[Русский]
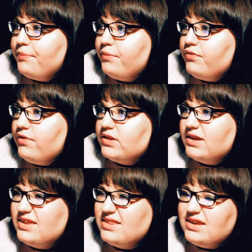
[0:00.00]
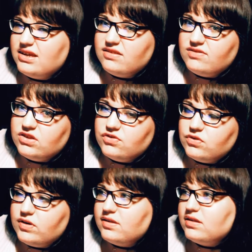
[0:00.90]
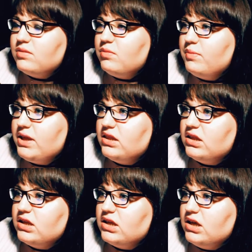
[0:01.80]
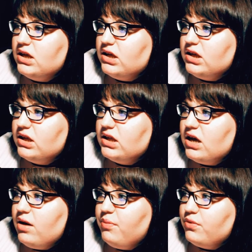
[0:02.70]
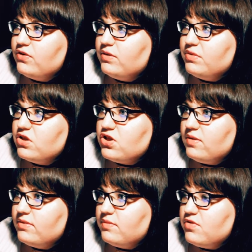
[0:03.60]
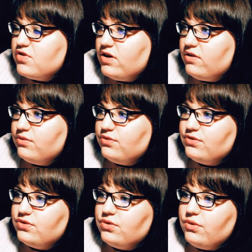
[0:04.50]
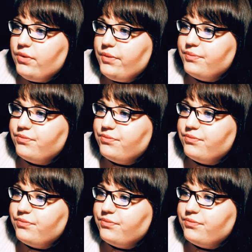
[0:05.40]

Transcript: бывают какие-то негативные ситуации, моменты, я просто по ночам замечаю, что